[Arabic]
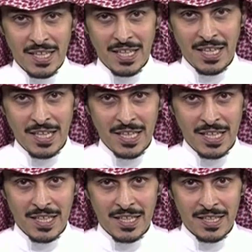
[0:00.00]

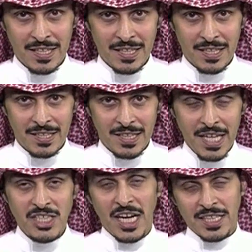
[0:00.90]

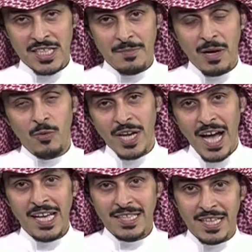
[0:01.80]
النجاة تسميها
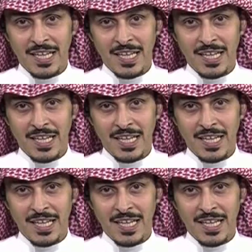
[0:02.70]
ونهاية